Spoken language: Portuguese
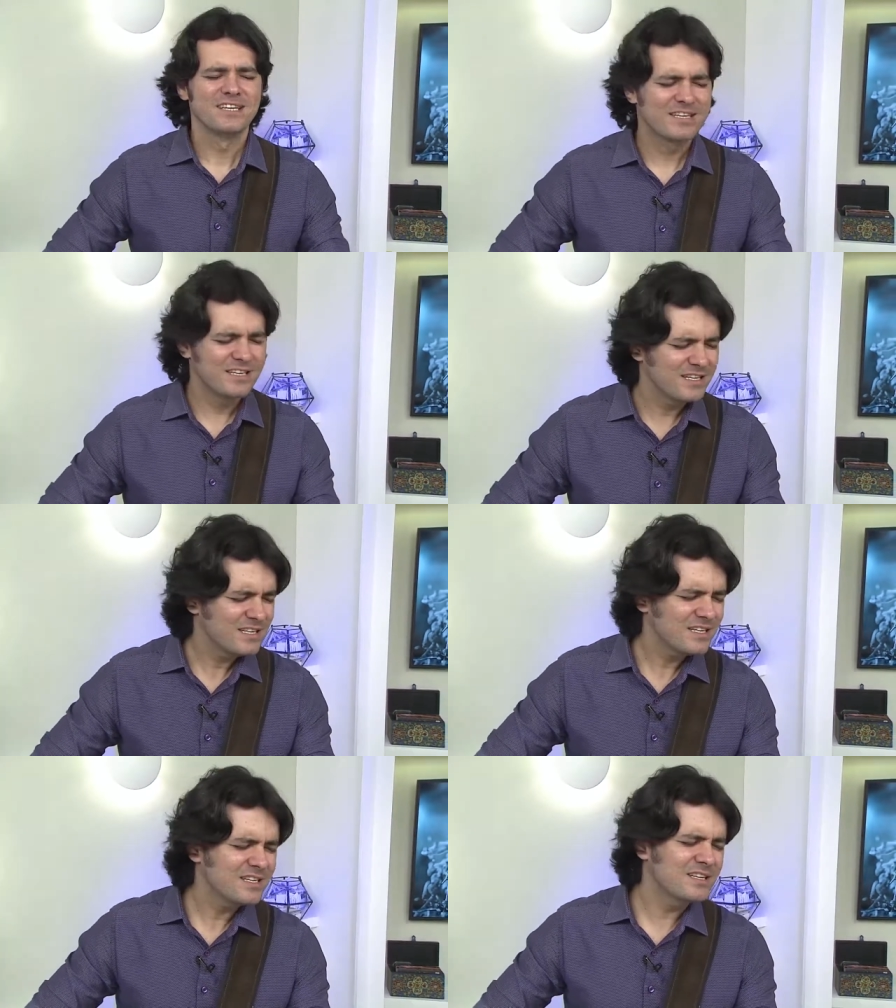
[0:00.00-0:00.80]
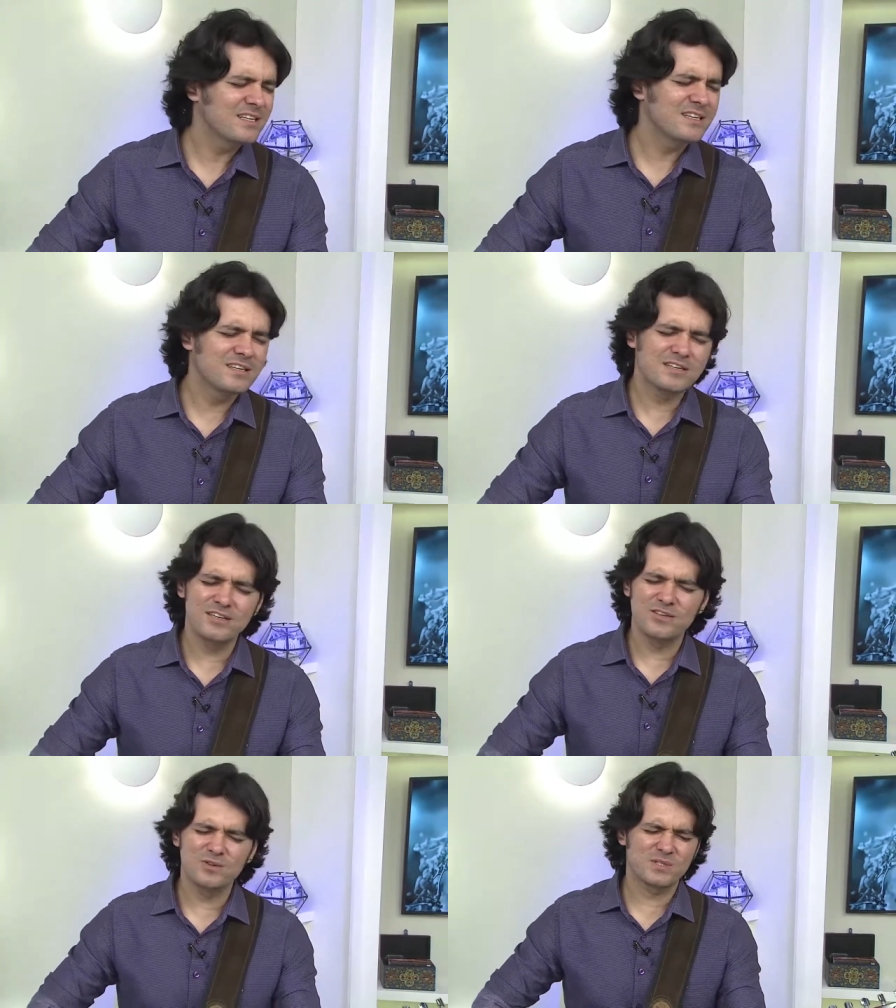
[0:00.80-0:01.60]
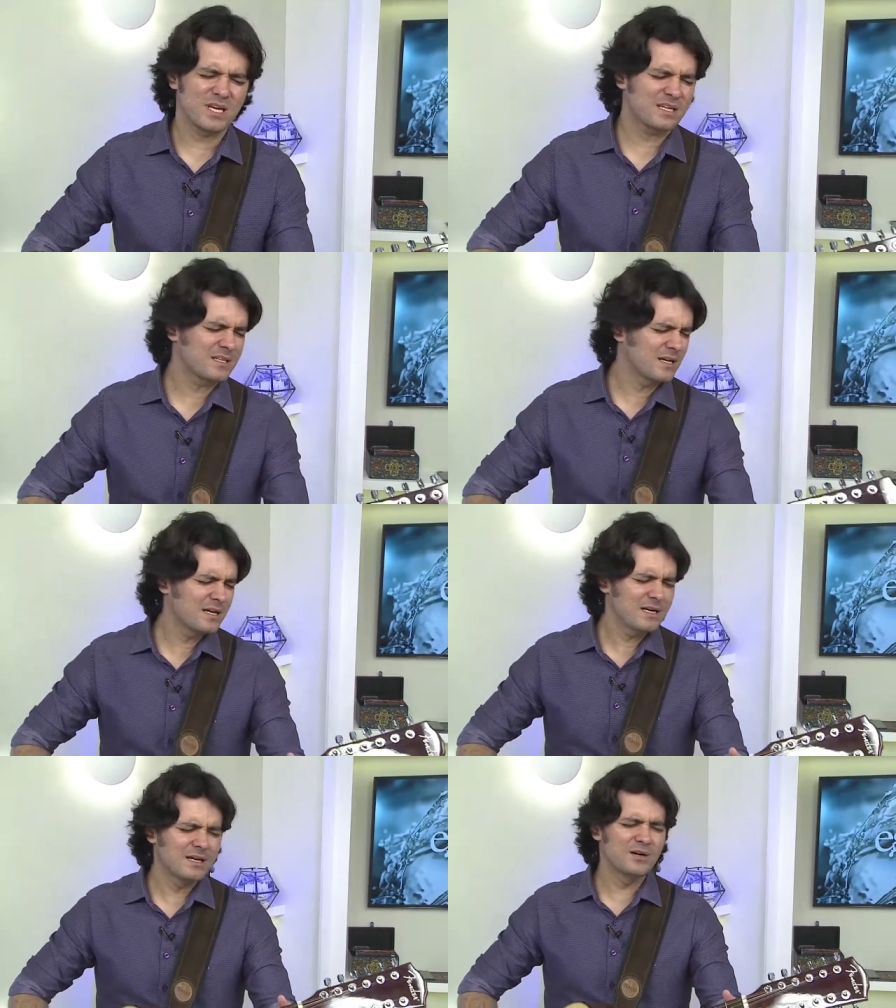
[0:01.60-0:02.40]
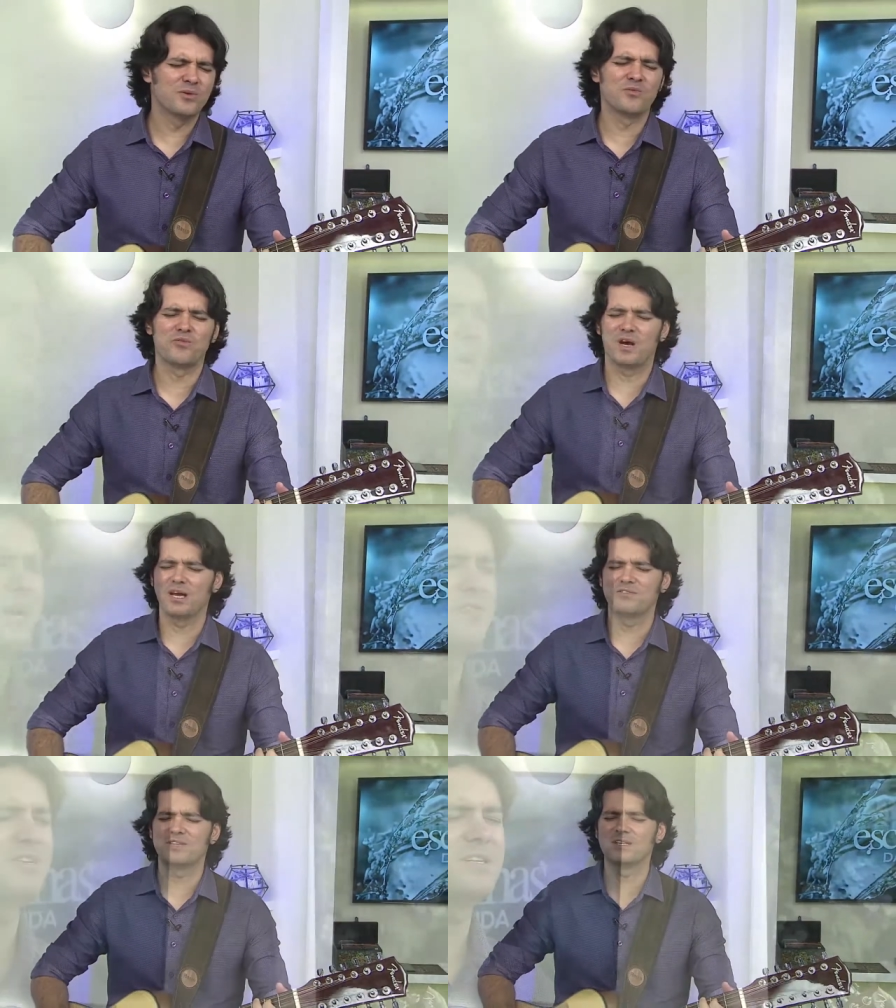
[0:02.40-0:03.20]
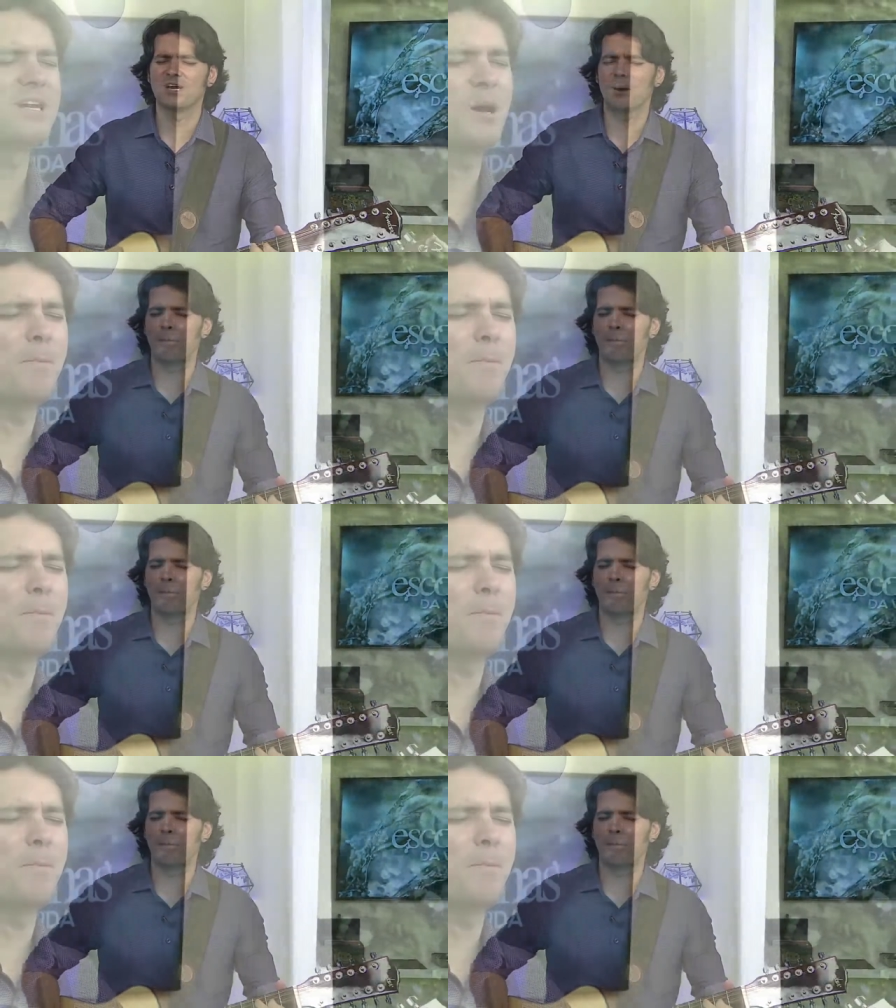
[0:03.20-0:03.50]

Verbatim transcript: que o sertão vai vir a